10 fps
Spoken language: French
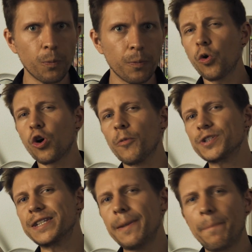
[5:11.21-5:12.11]
Pour
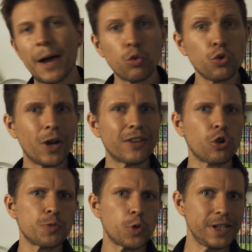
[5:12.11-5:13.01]
commencer, parlons de la
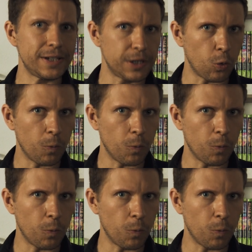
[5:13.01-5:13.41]
transposition.